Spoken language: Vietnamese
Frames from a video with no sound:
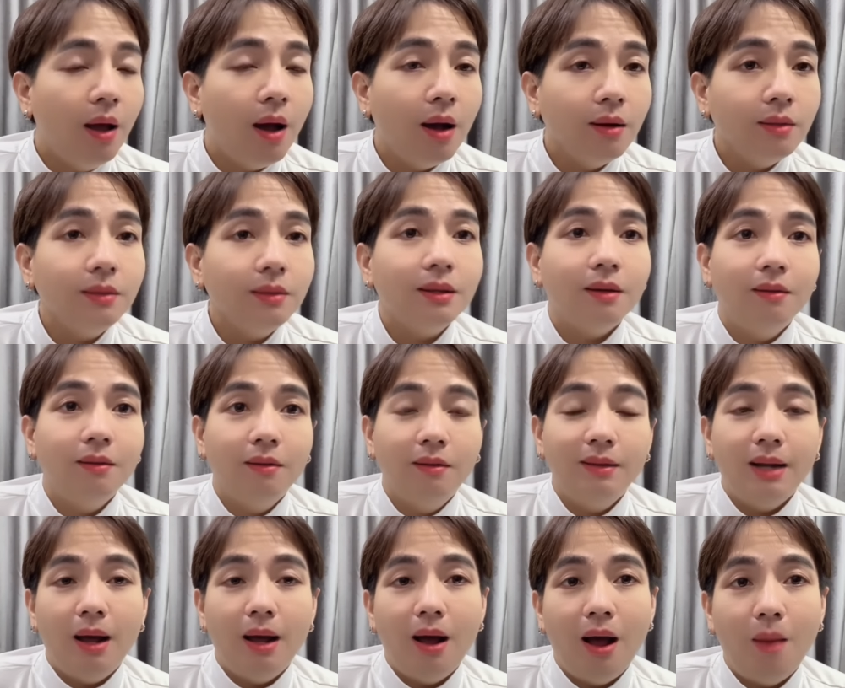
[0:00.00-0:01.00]
ấn tượng
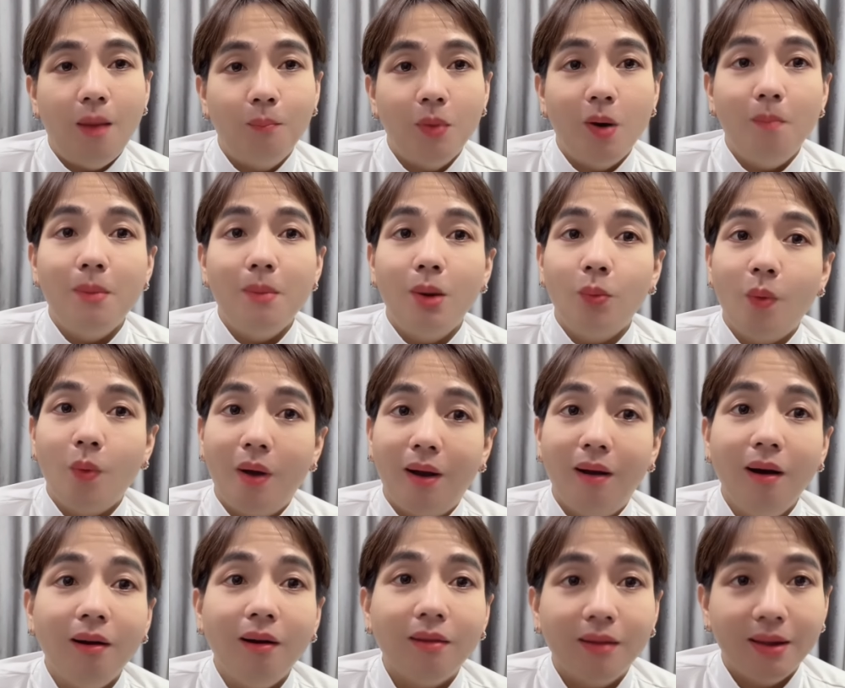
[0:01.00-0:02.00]
là hồng long bên ngoài
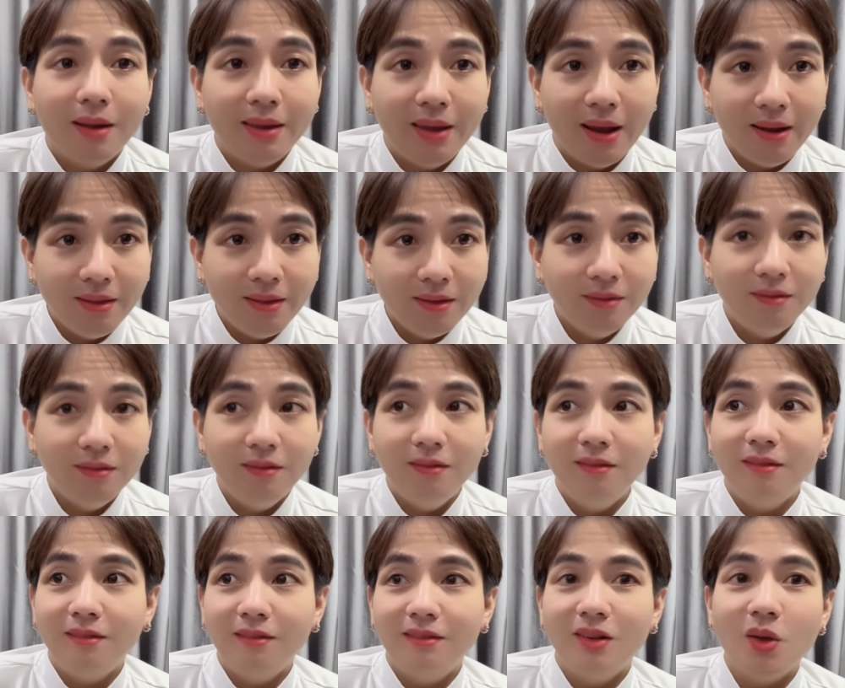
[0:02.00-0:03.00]
rất là dễ
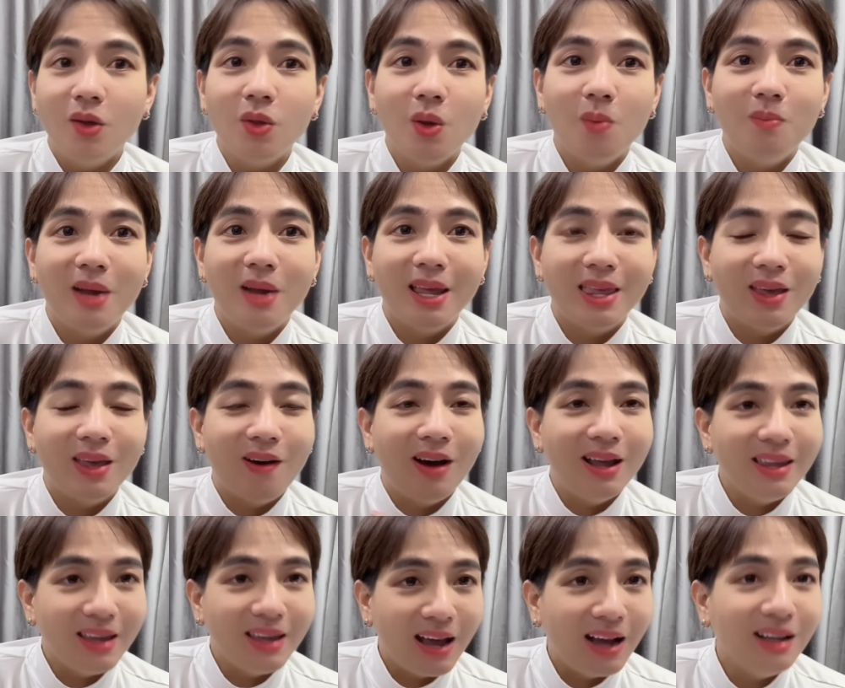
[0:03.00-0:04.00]
thương nói chung là nhỏ
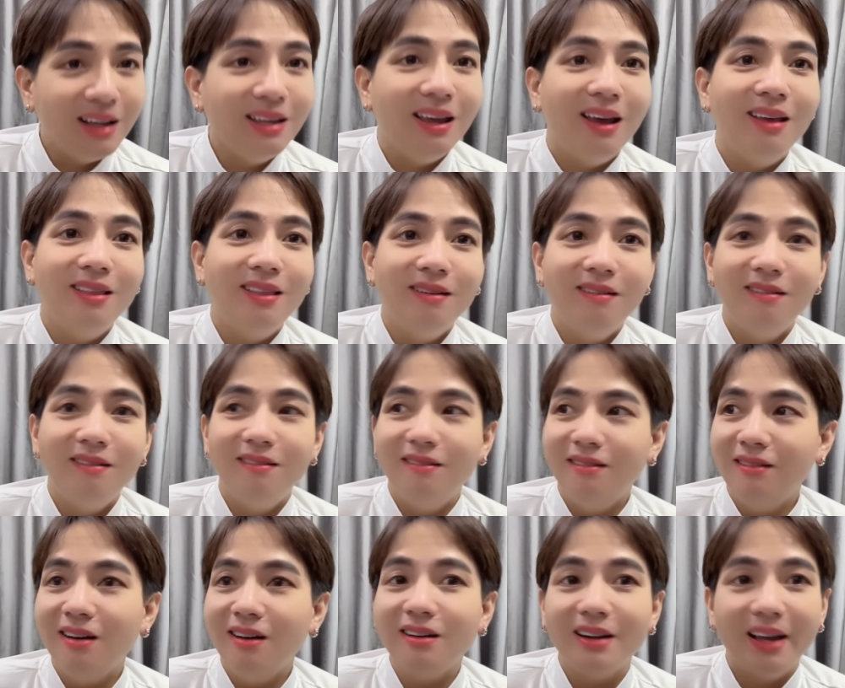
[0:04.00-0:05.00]
nhắn dễ
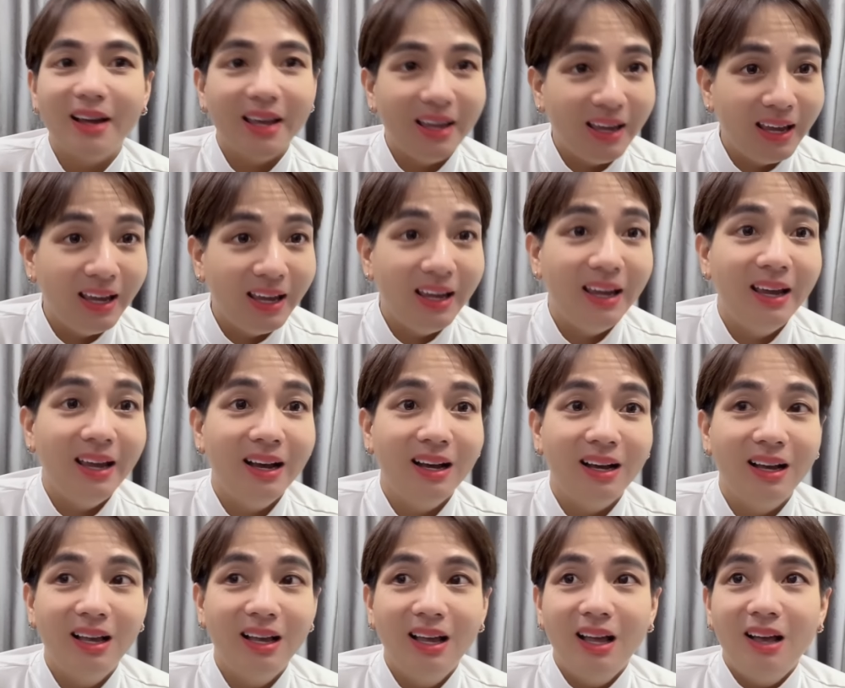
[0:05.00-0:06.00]
thương rất là
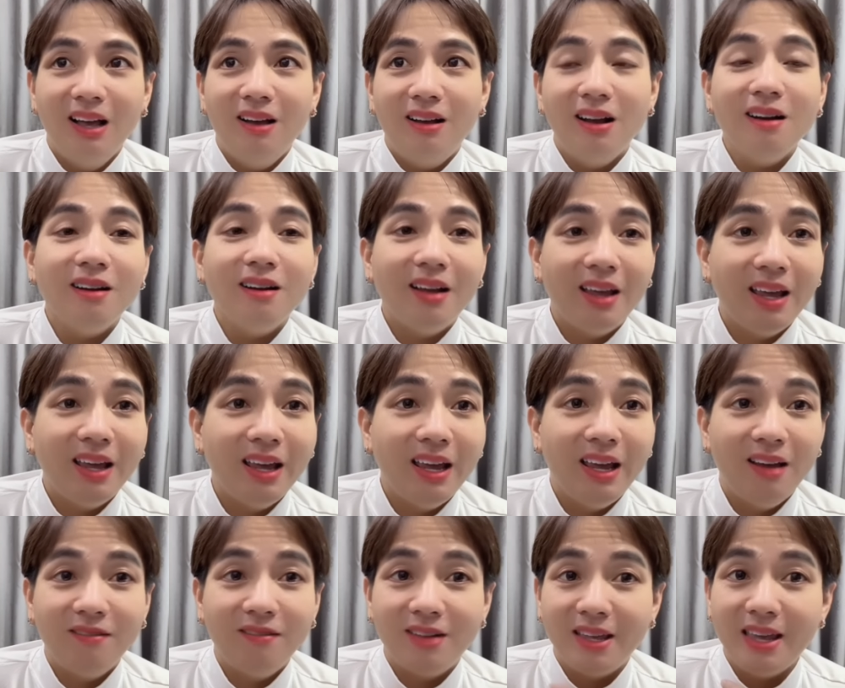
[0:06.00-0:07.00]
hiền rất là
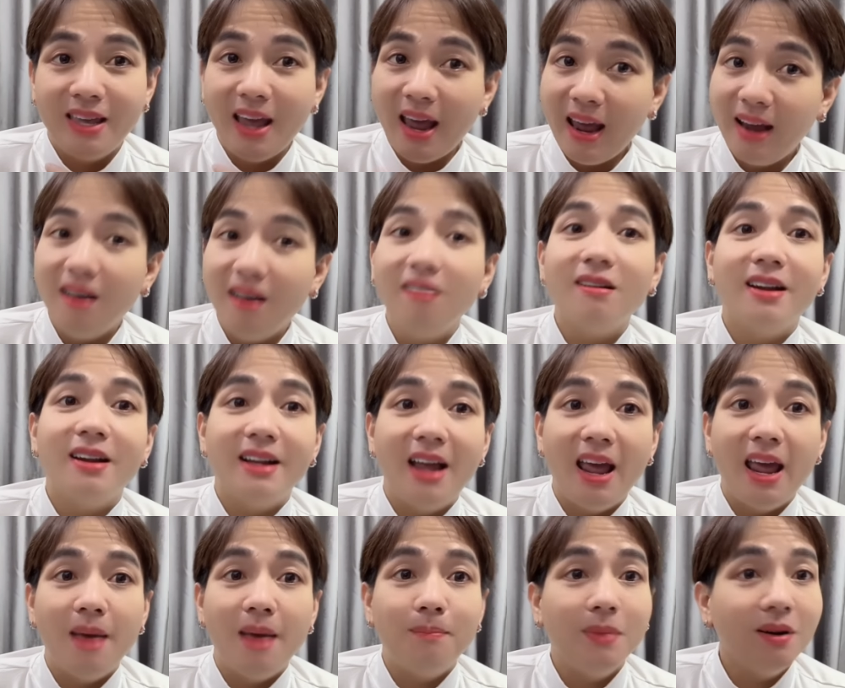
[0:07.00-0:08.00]
hiền và da rất là
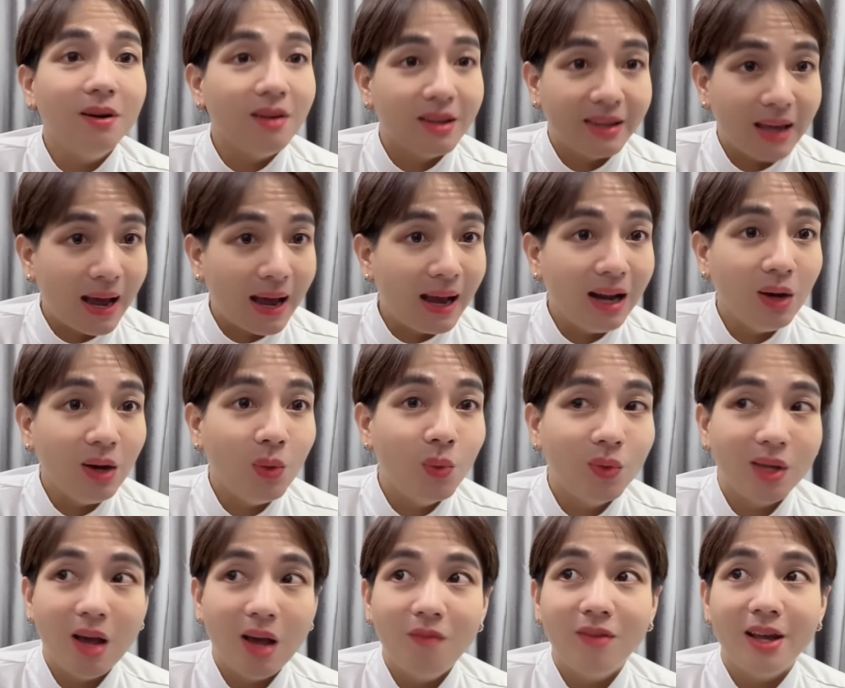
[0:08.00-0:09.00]
đẹp rất là trắng
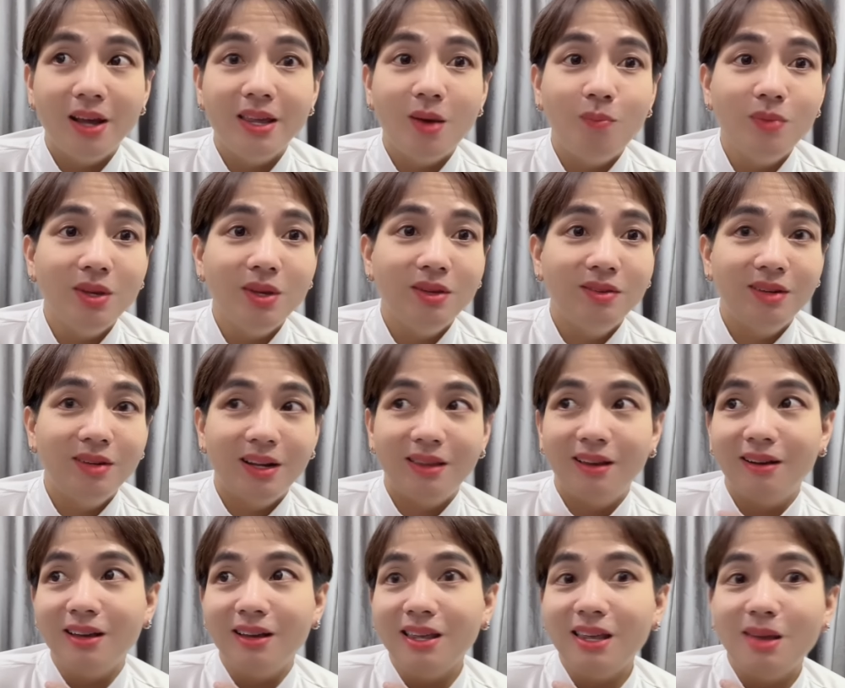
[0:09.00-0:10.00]
luôn chứ không phải giống như là
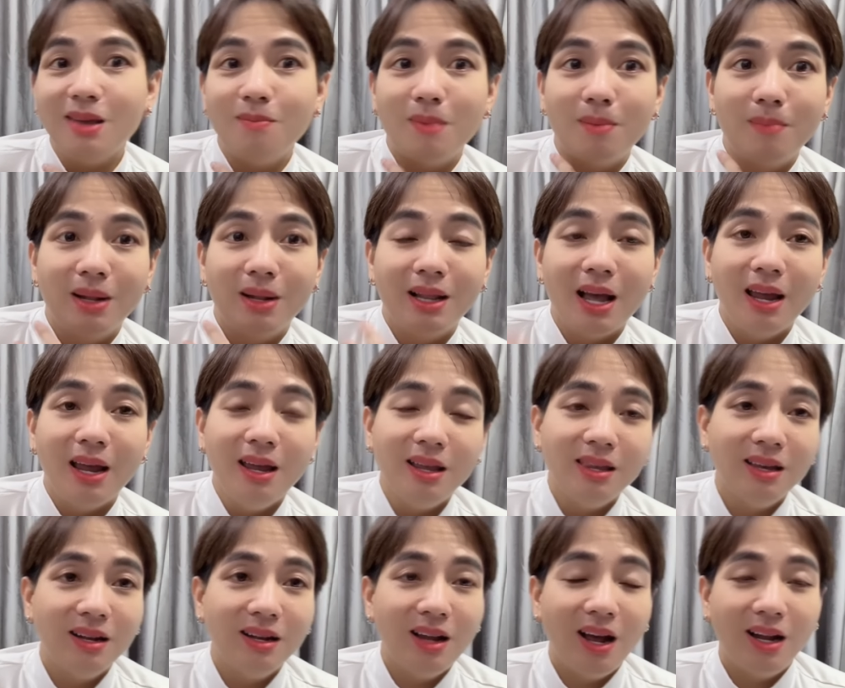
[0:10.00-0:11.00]
những cái gì mà mình thấy ở
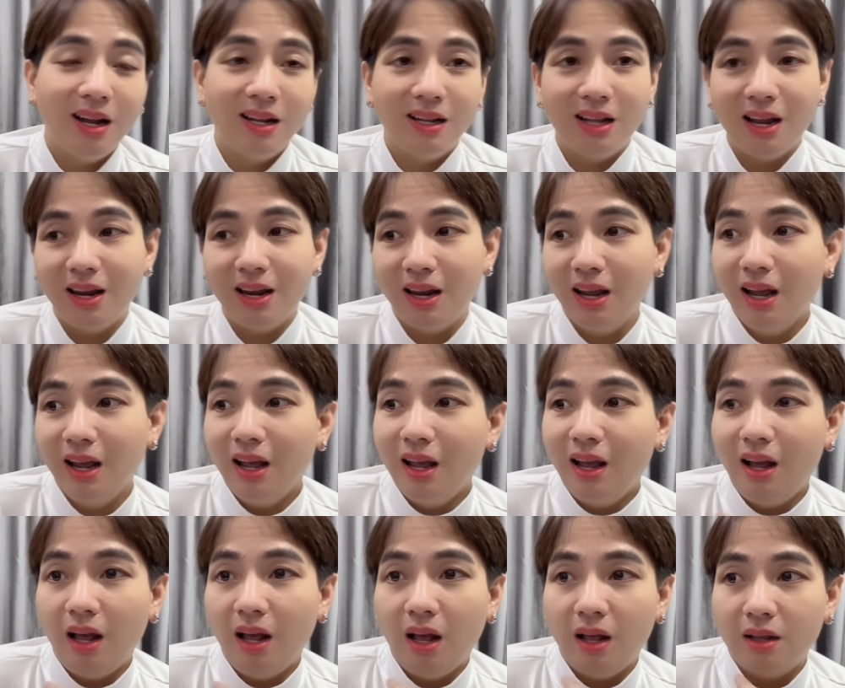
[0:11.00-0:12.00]
trên hình thì
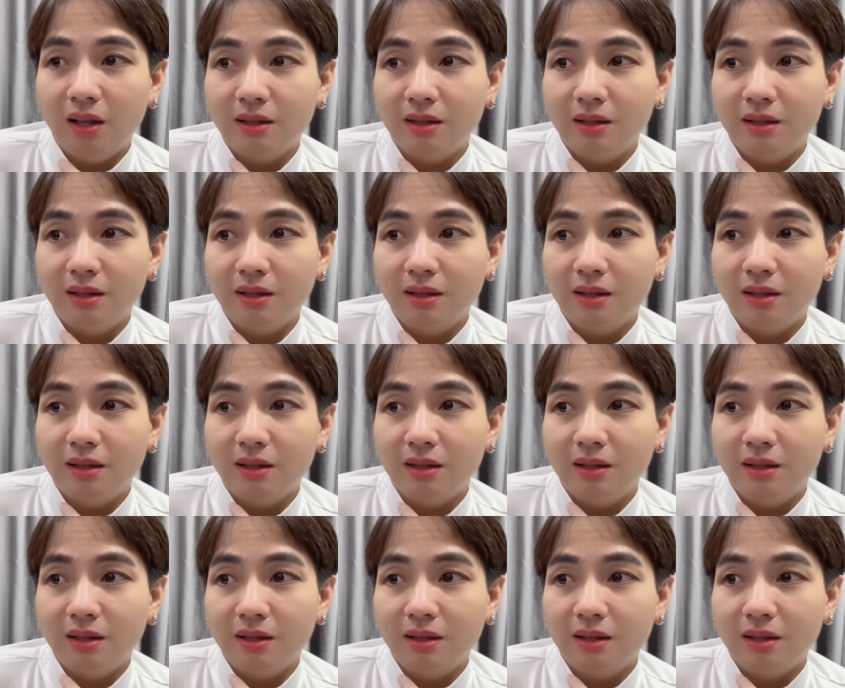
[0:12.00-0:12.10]
uh,